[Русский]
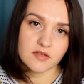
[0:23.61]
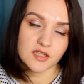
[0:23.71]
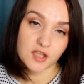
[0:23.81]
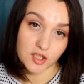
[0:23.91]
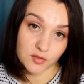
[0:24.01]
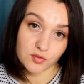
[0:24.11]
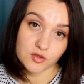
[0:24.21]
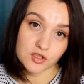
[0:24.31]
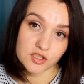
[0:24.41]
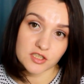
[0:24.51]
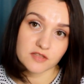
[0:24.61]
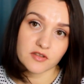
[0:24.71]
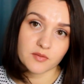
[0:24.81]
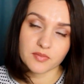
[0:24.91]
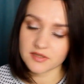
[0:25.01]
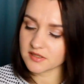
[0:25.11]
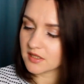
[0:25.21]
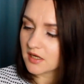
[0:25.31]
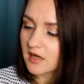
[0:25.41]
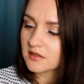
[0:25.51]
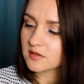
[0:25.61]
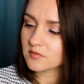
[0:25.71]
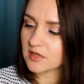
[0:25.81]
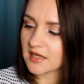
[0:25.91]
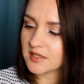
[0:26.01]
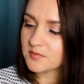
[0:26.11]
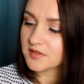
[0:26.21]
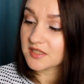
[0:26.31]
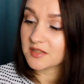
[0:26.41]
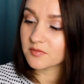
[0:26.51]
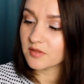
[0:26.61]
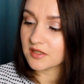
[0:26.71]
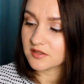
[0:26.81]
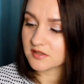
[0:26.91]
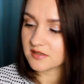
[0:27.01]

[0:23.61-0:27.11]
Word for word: в линейке путешествия по странам Карибский бриз.